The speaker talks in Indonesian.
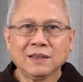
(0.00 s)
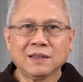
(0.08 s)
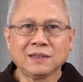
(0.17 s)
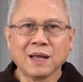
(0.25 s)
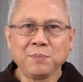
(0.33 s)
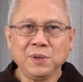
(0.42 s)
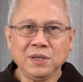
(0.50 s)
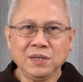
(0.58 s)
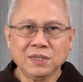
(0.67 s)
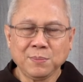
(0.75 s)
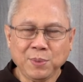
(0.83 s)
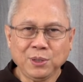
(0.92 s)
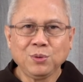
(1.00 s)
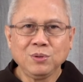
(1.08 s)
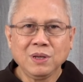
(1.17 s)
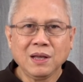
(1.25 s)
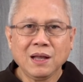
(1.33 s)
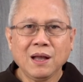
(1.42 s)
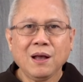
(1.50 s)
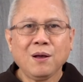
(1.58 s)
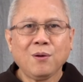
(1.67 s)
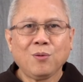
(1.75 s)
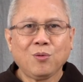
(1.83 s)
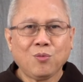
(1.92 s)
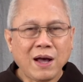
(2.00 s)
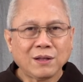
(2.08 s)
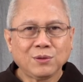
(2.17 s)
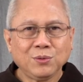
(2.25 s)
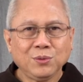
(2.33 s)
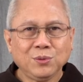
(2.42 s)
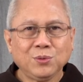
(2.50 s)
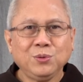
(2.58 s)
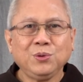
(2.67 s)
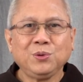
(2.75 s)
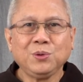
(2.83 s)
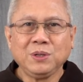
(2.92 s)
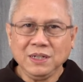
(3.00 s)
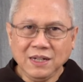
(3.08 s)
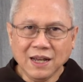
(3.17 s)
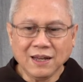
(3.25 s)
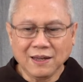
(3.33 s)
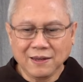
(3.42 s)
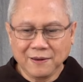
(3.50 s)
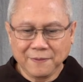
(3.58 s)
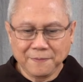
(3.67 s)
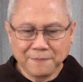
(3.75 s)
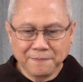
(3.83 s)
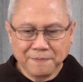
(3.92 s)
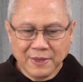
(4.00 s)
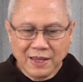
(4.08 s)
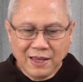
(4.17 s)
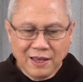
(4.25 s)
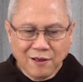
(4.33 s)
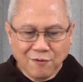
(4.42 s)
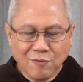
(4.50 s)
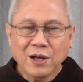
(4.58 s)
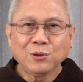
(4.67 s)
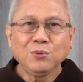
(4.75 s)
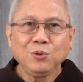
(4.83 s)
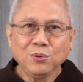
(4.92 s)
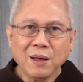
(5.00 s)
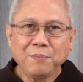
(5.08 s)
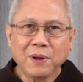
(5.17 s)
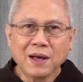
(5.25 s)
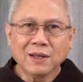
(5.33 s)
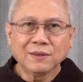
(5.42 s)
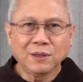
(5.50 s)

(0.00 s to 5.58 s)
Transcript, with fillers: tetapi sebetulnya waktu untuk dia Waktu untuk apa?